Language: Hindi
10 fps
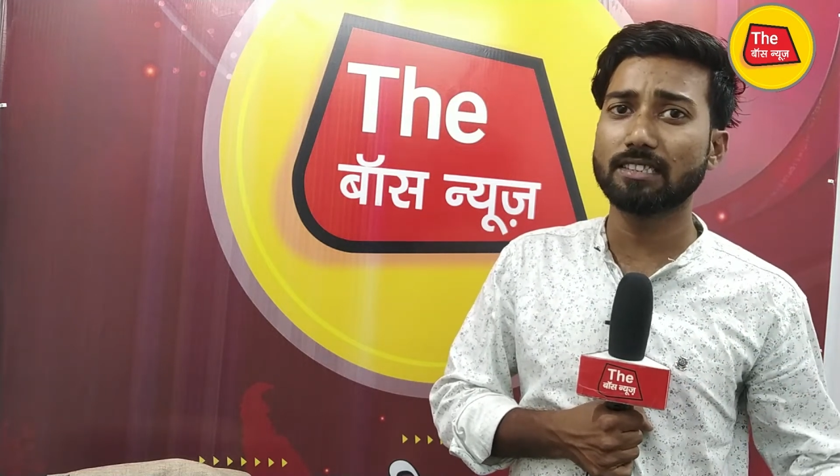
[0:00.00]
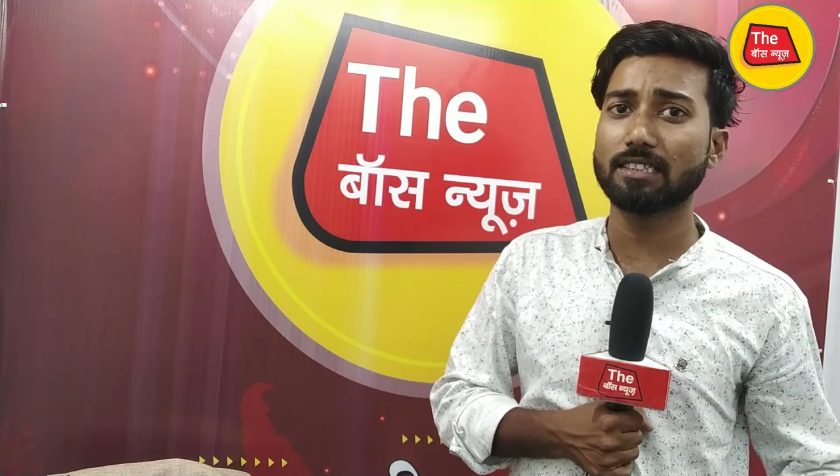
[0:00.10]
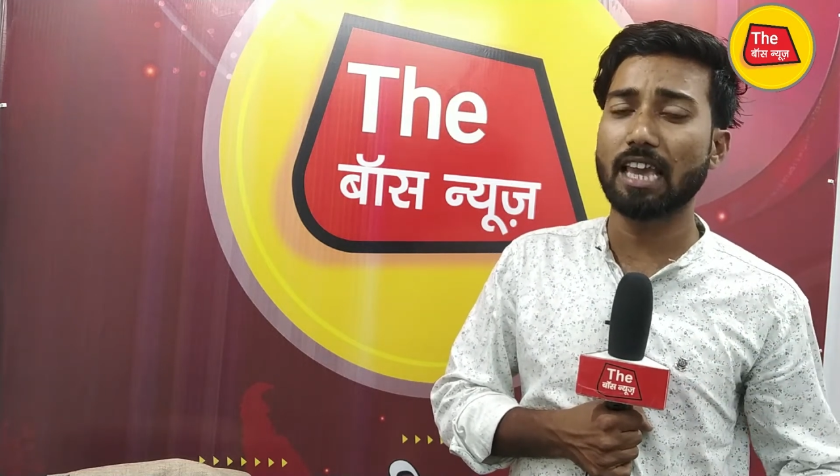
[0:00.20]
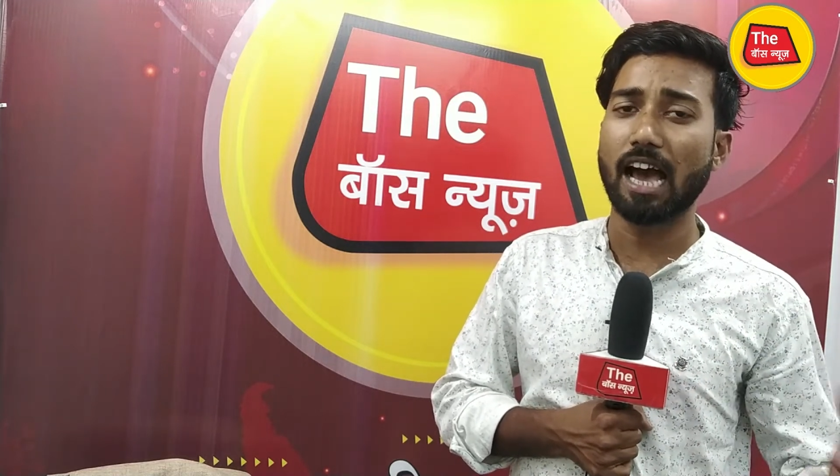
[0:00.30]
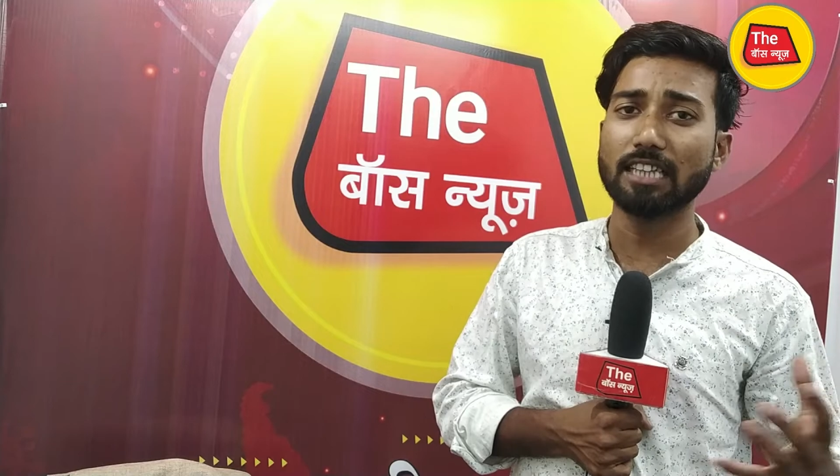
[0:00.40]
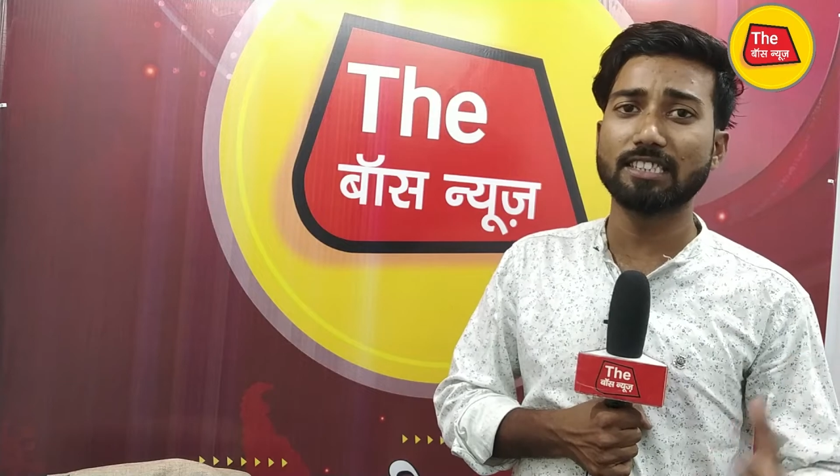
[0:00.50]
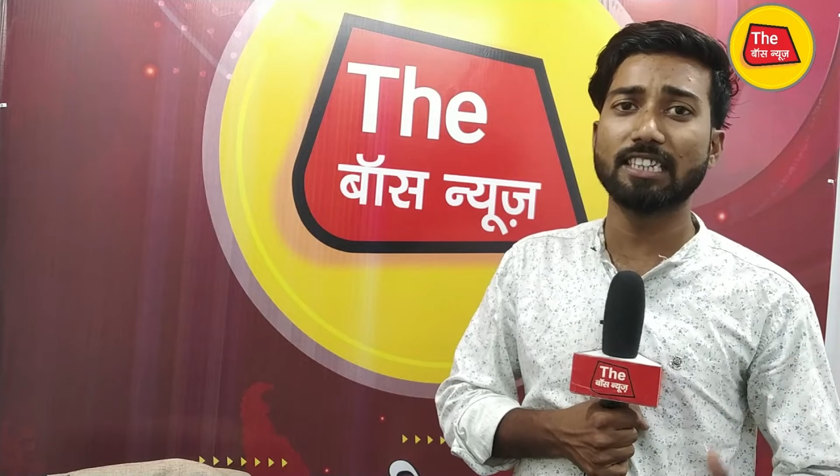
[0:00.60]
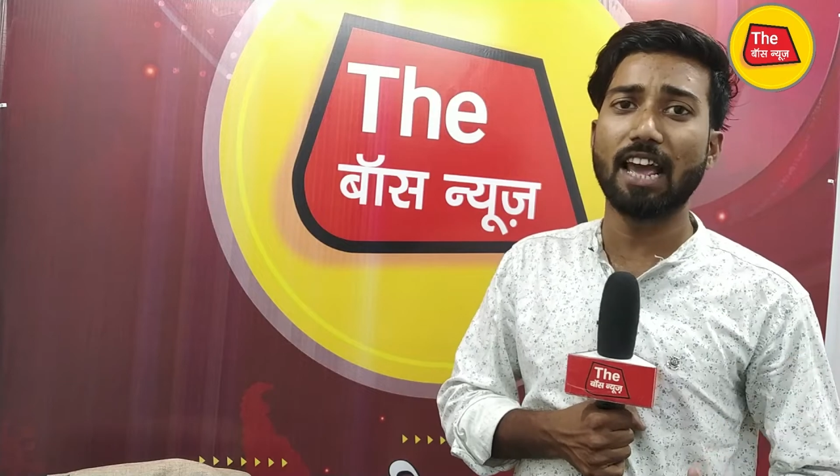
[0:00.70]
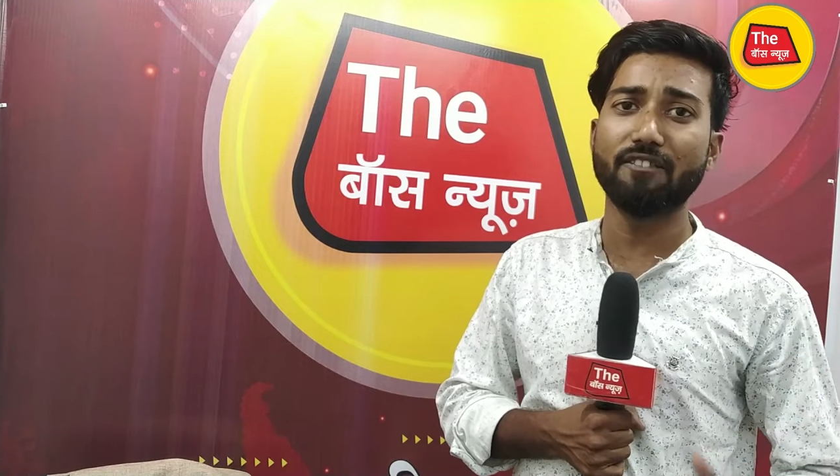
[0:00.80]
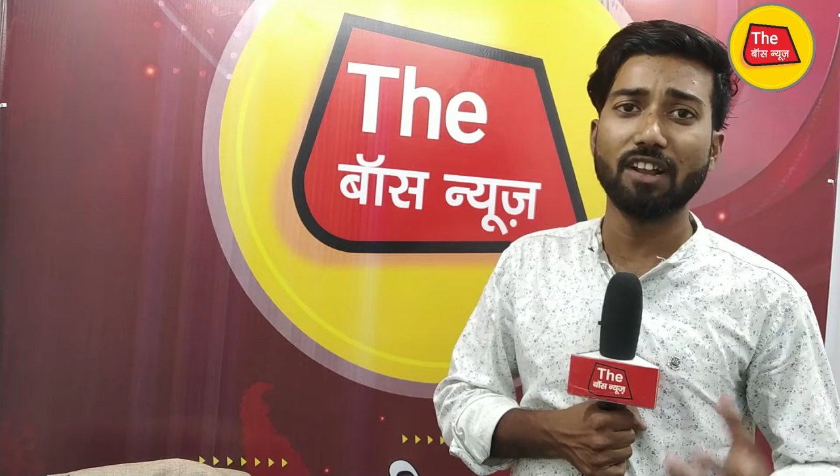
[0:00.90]
के हाथ से
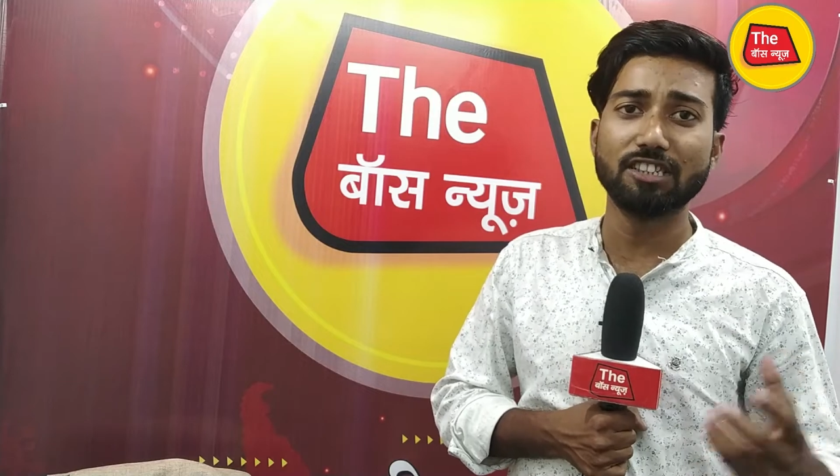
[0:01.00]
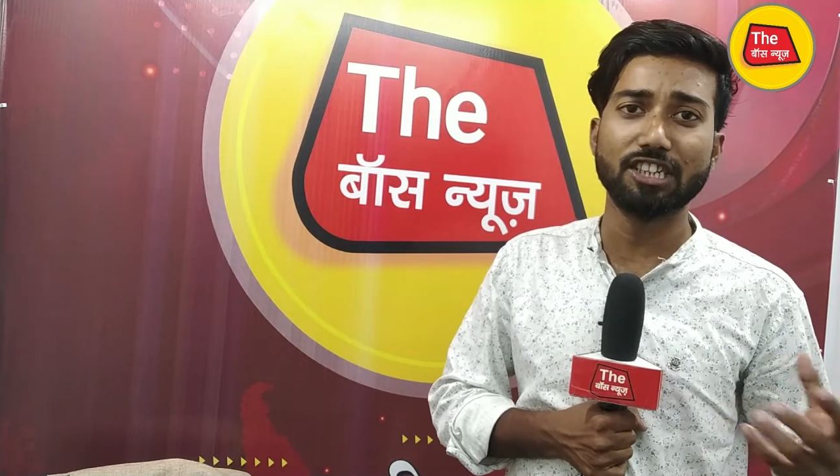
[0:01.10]
राइफल